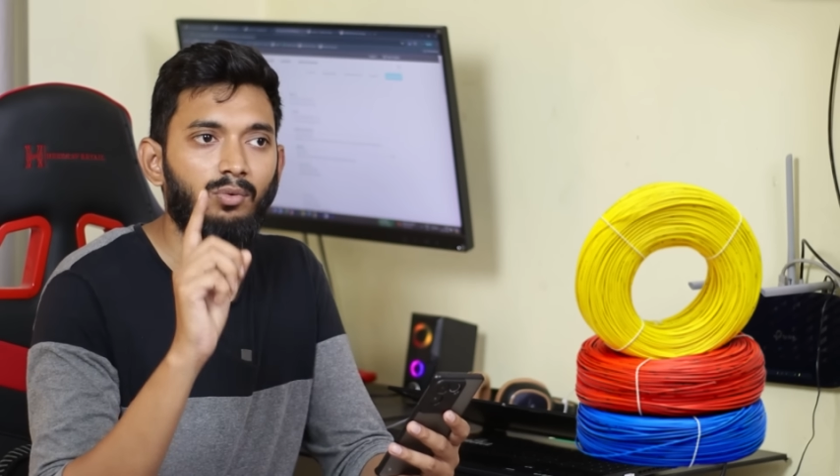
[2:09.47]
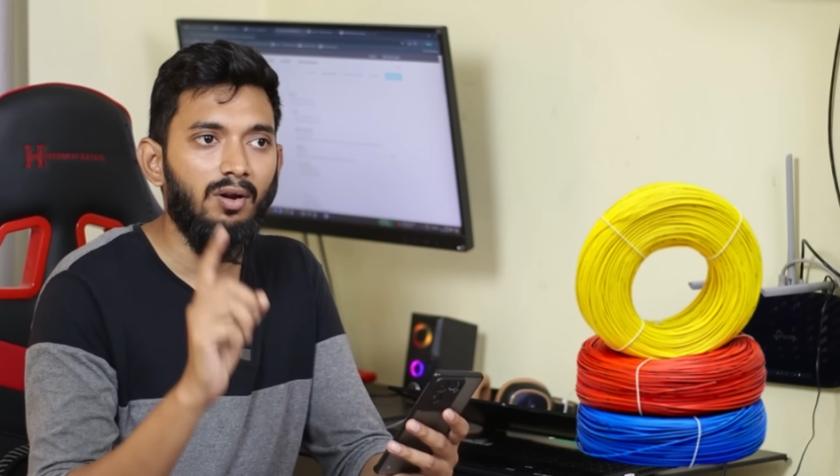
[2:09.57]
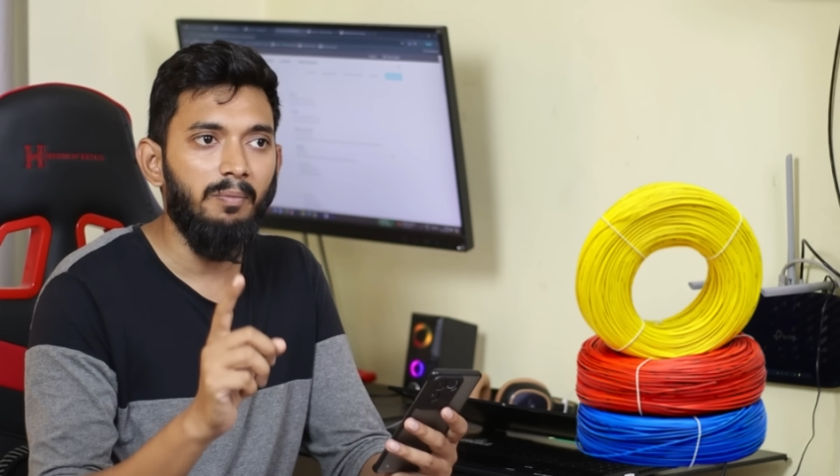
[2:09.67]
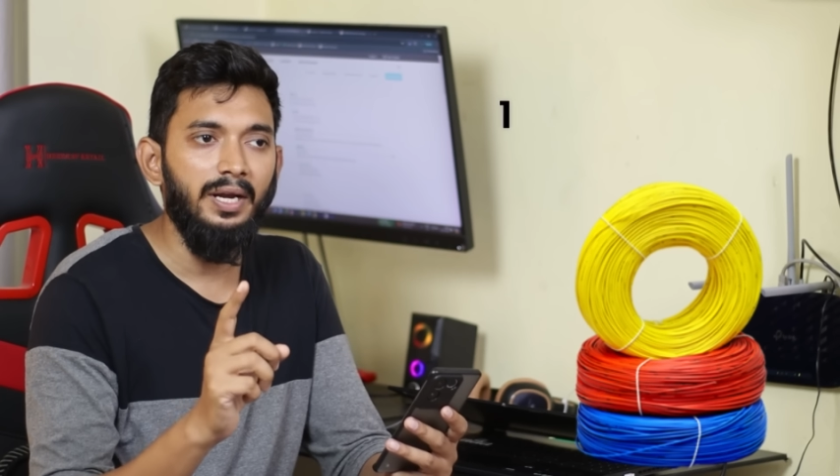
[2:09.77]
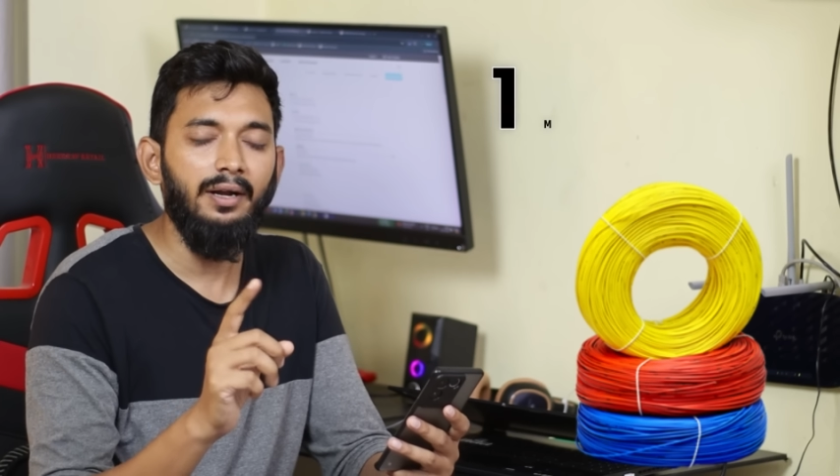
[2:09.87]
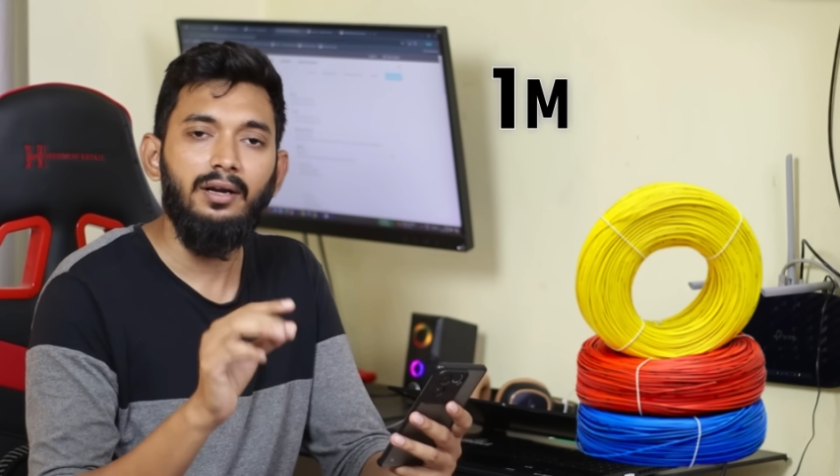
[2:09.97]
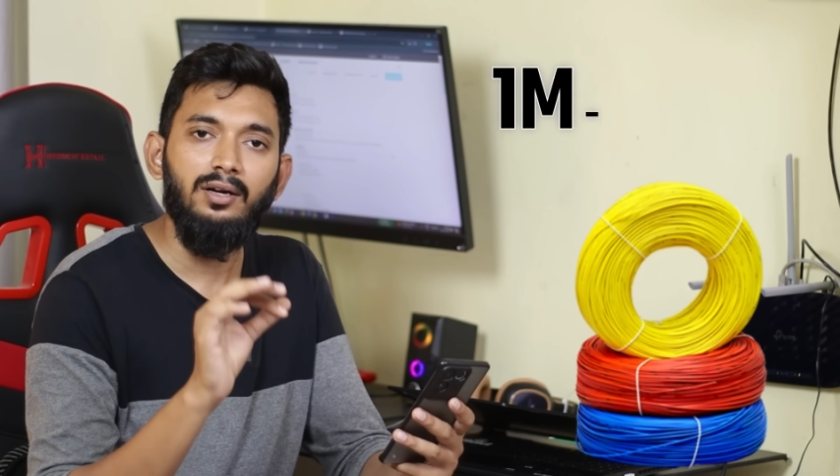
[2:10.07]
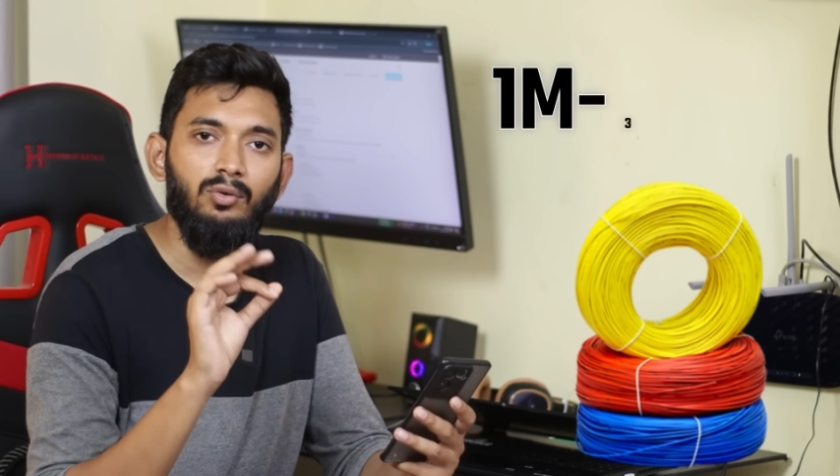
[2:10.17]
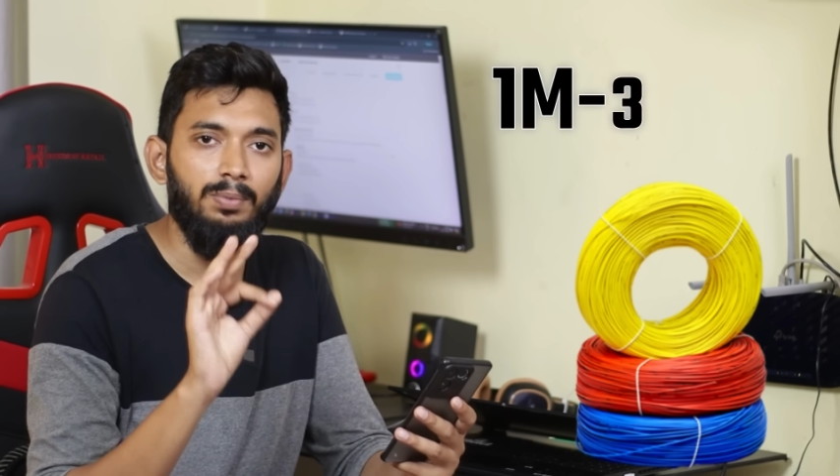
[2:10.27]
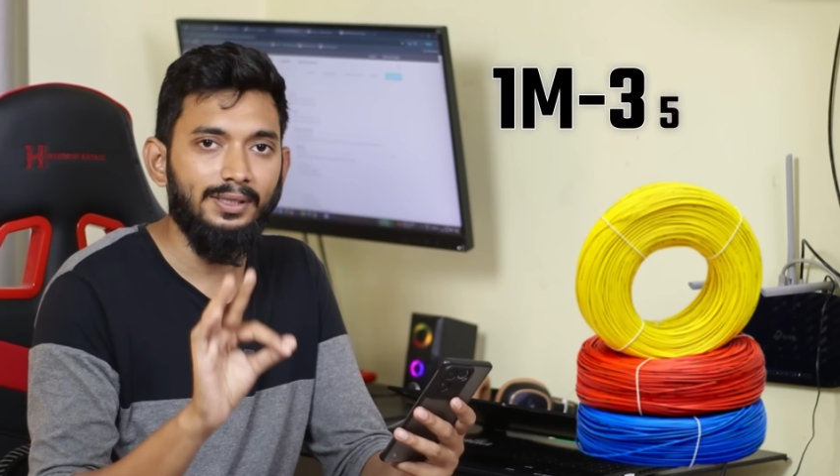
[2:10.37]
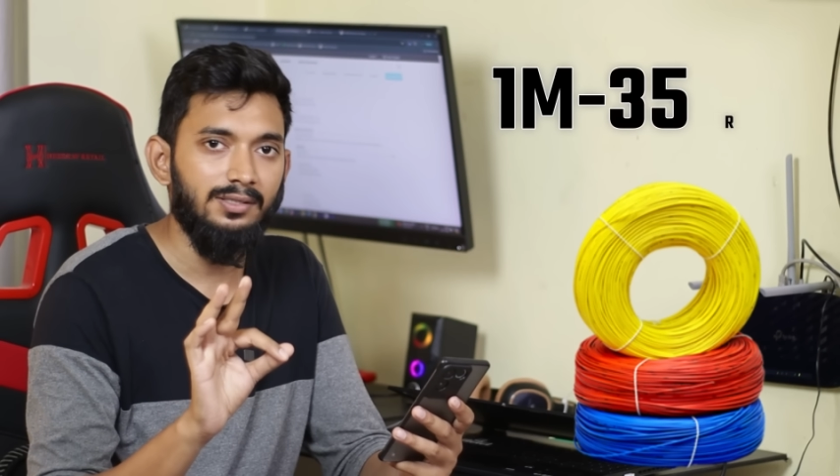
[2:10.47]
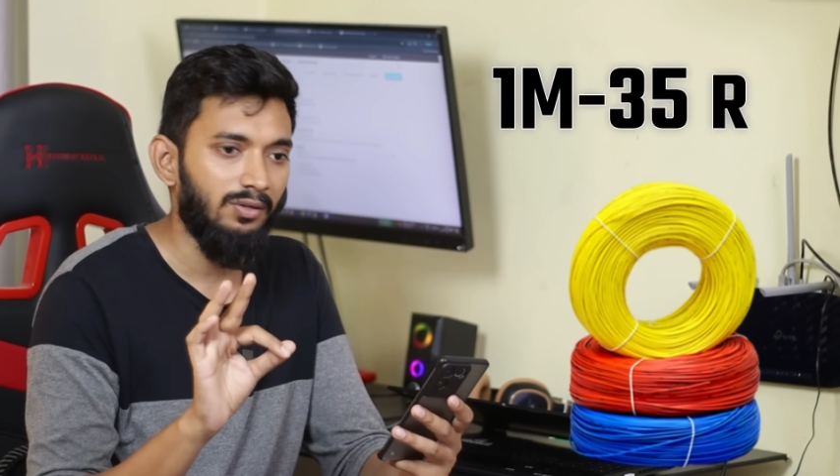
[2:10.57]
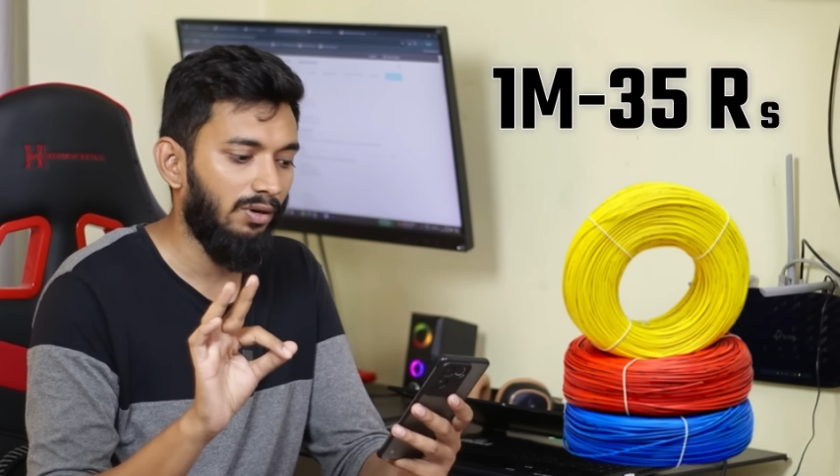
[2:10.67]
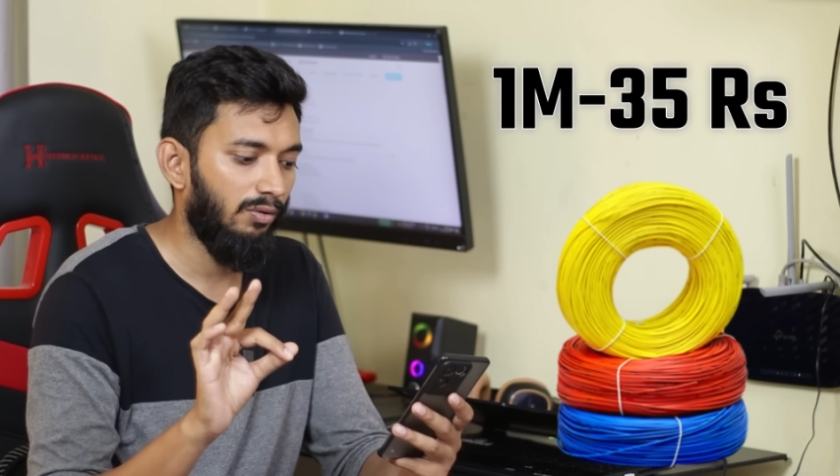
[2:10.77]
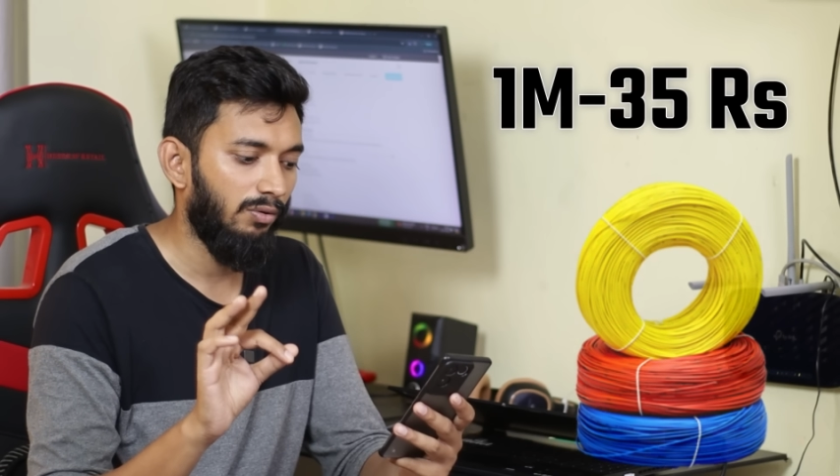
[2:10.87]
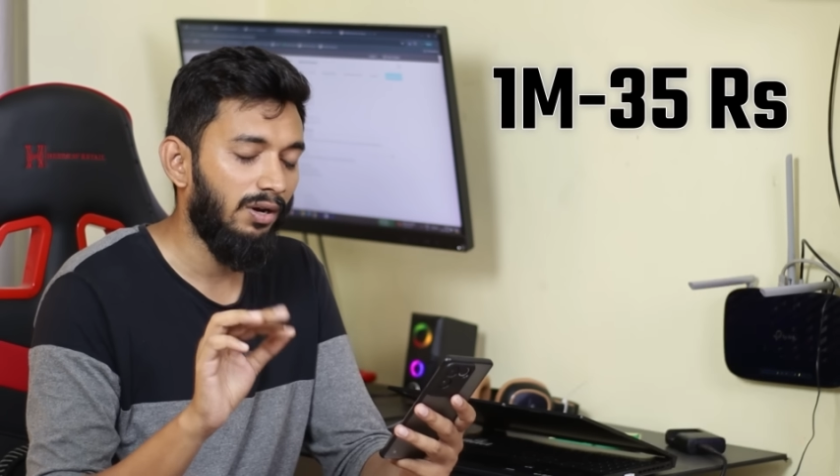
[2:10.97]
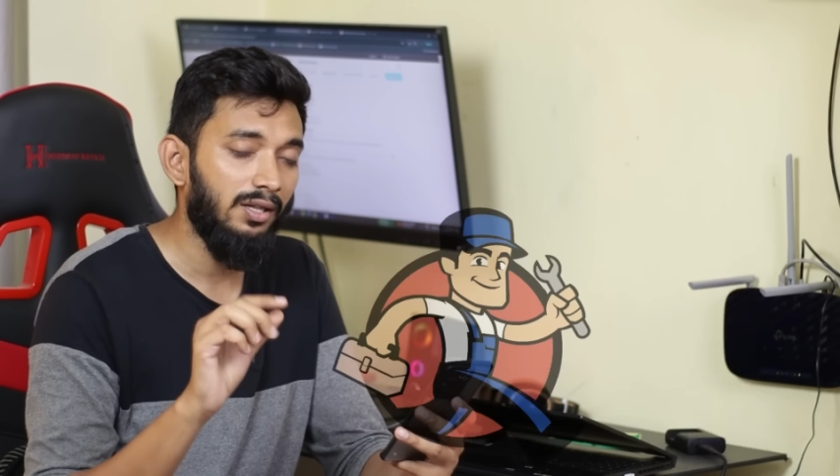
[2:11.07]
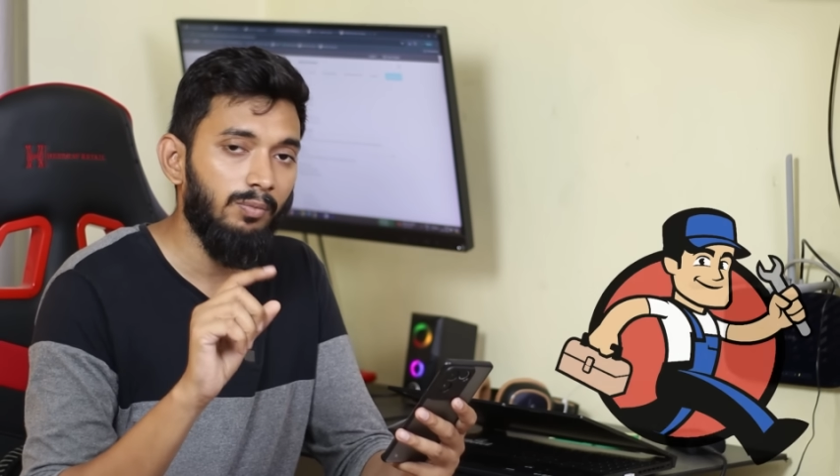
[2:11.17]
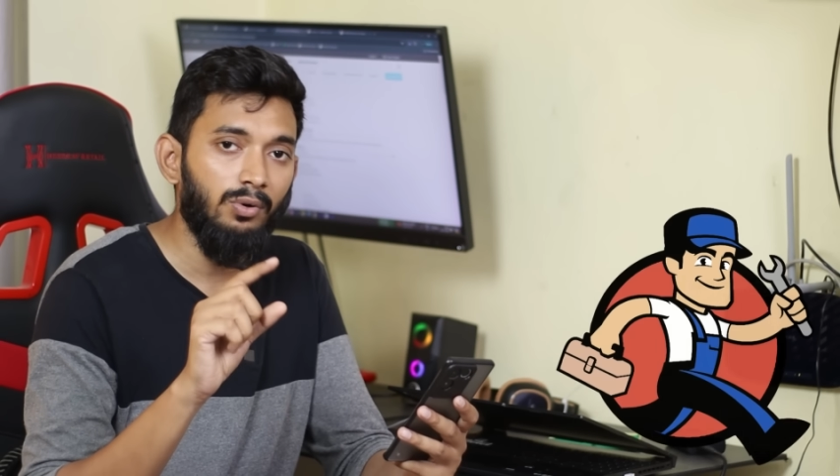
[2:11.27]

ஒரு மீட்டருக்கு முப்பத்தஞ்சு ரூபா வரும் அது